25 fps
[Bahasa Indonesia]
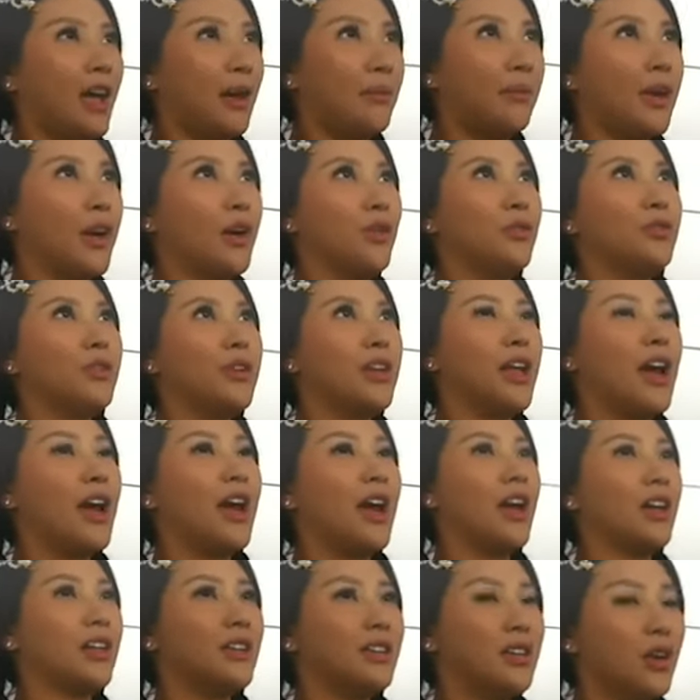emang
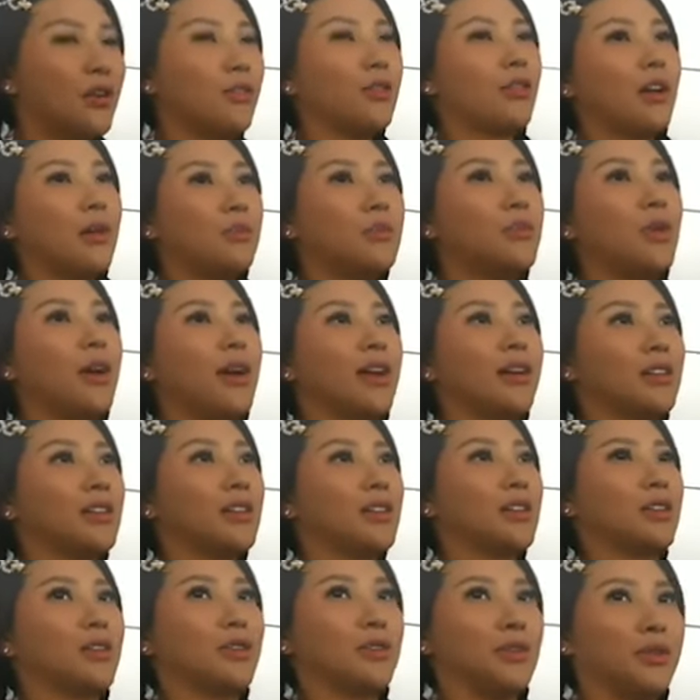udah tahu ramuan
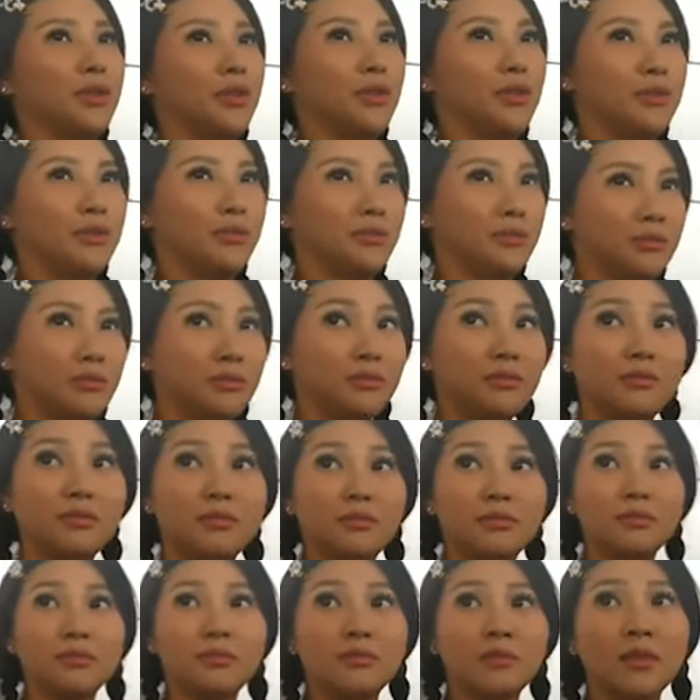gitu tapi minum jamu
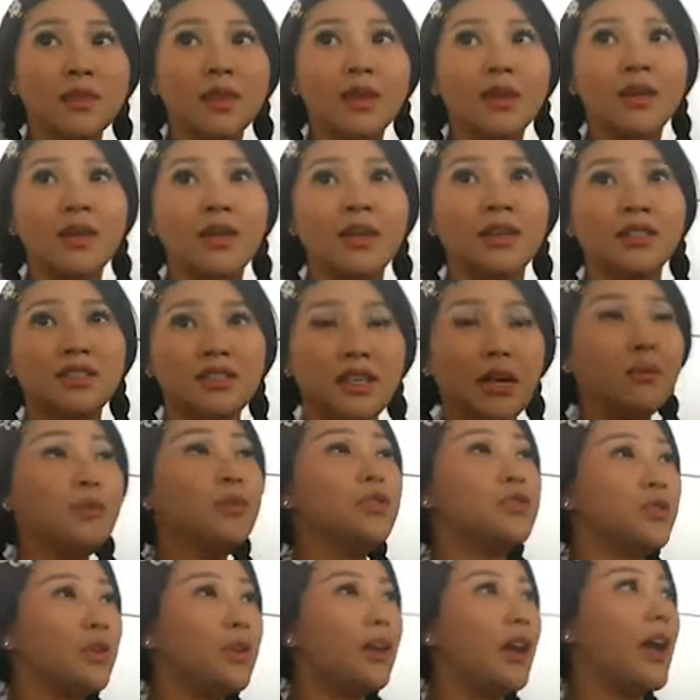juga nggak sih
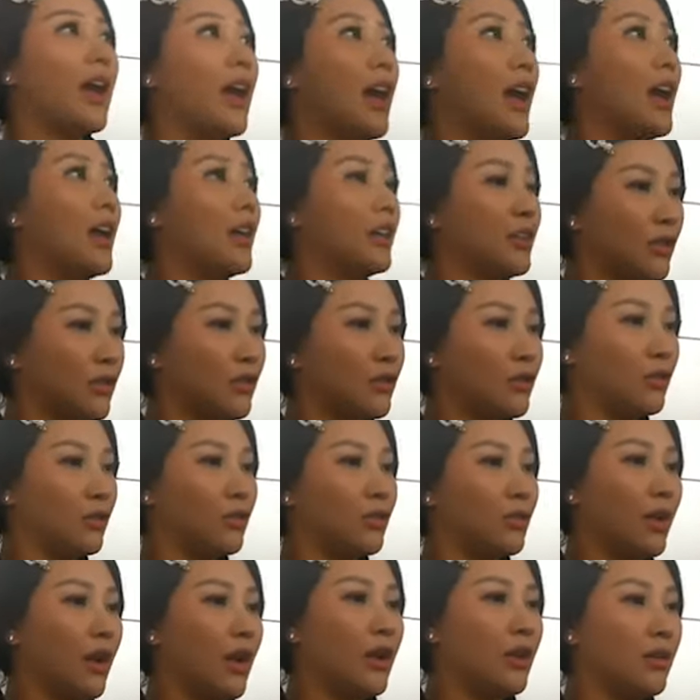jamu juga
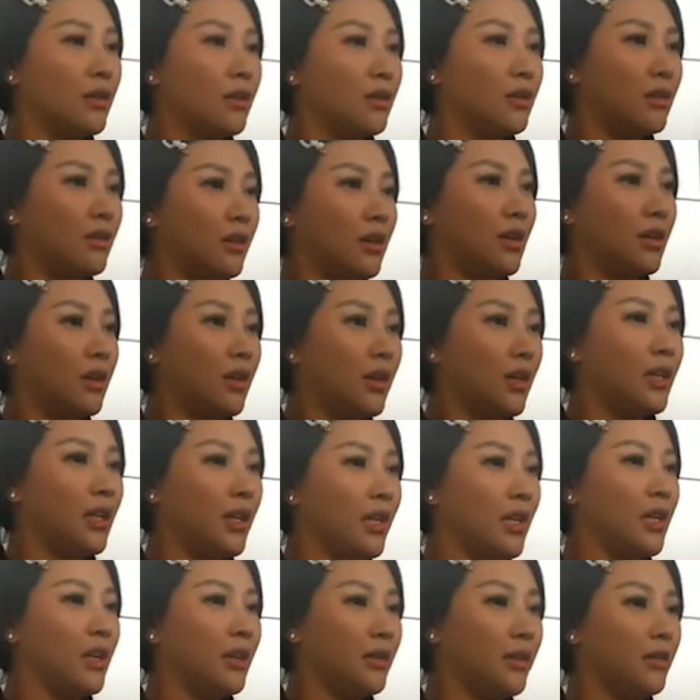tukang uh,
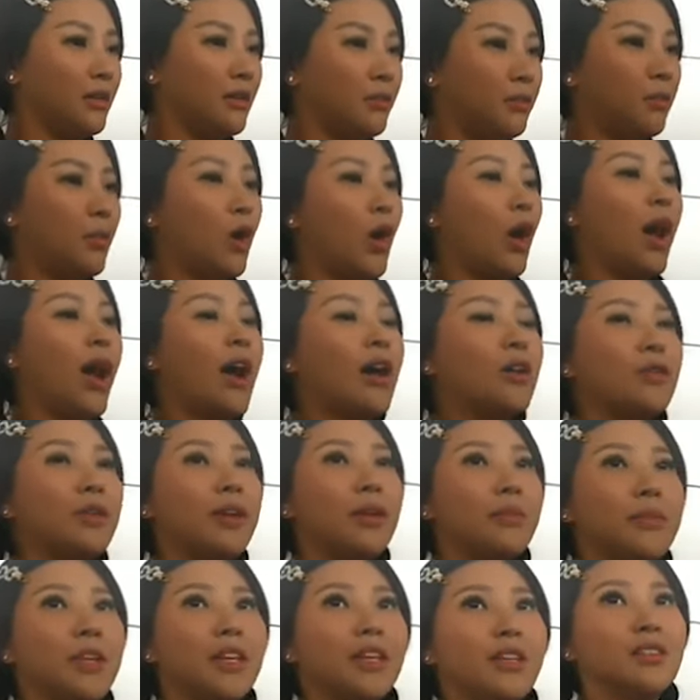ini bawa aku
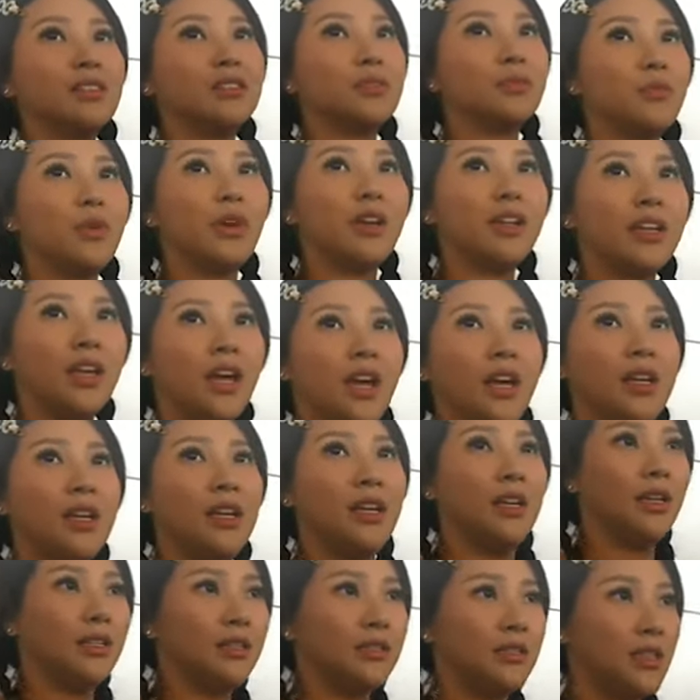yang bikin semuanya
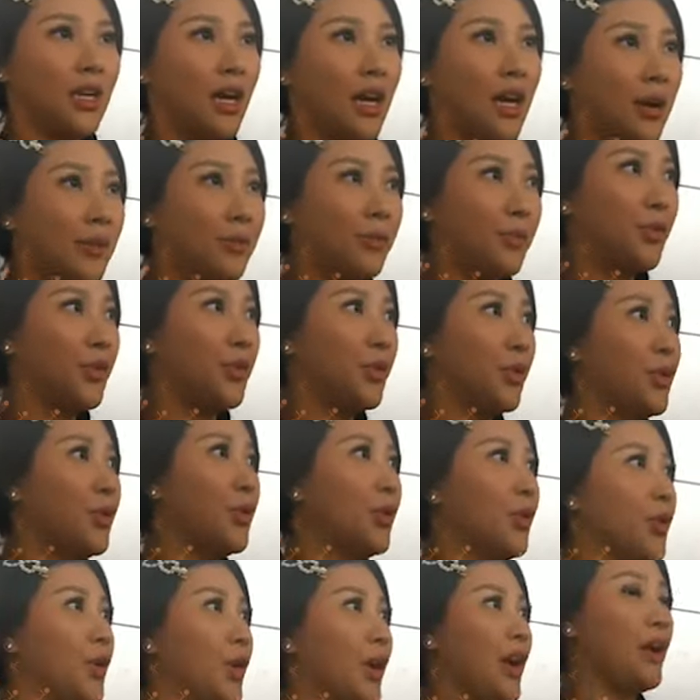
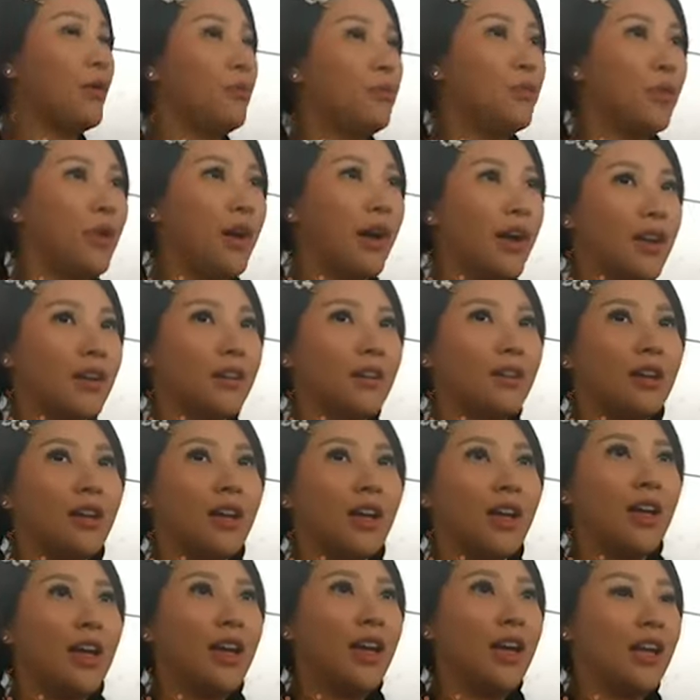jamu ramuan
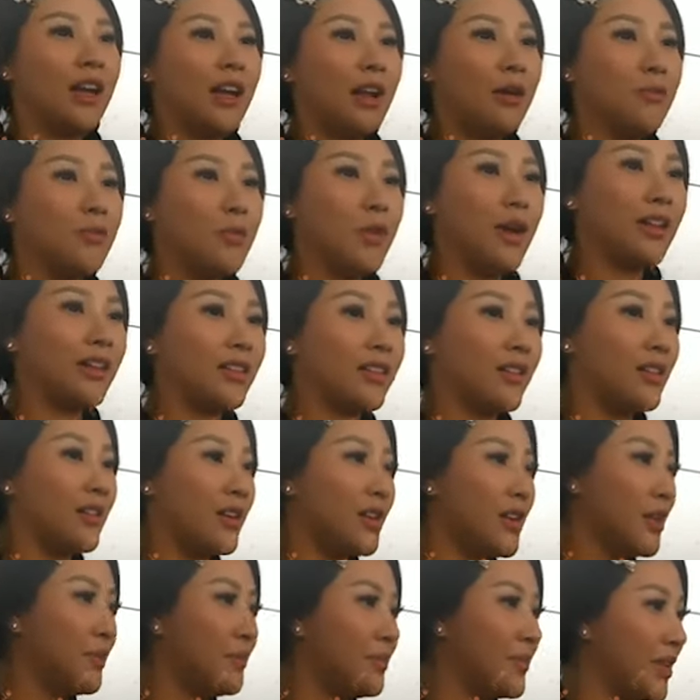ramuan
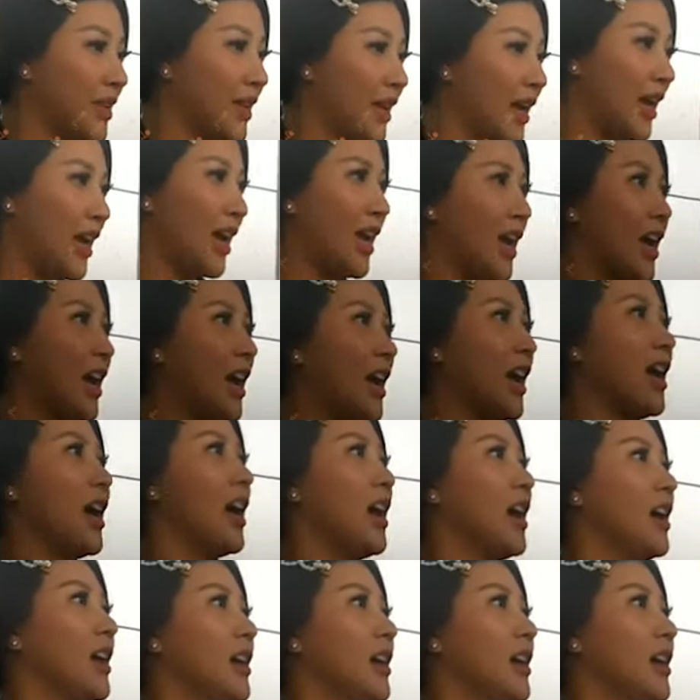rendemnya